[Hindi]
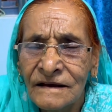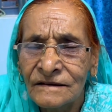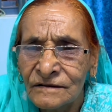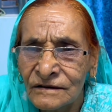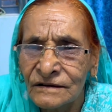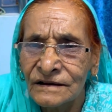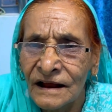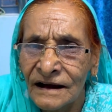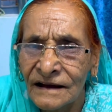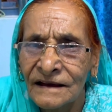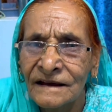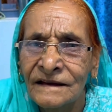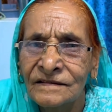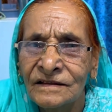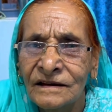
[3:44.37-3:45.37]
सुना
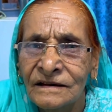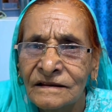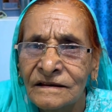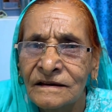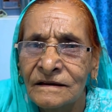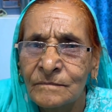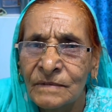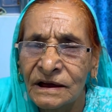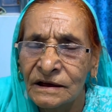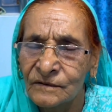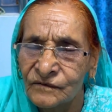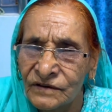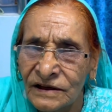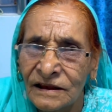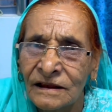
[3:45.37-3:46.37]
है तेरी में
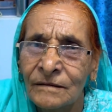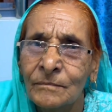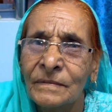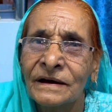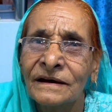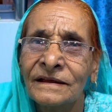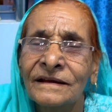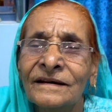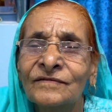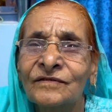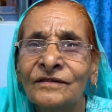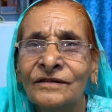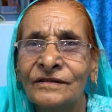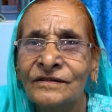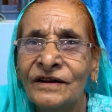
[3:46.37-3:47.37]
फिर जगह
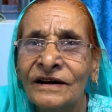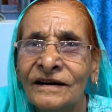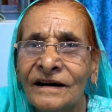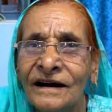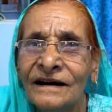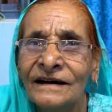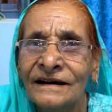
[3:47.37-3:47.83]
जगह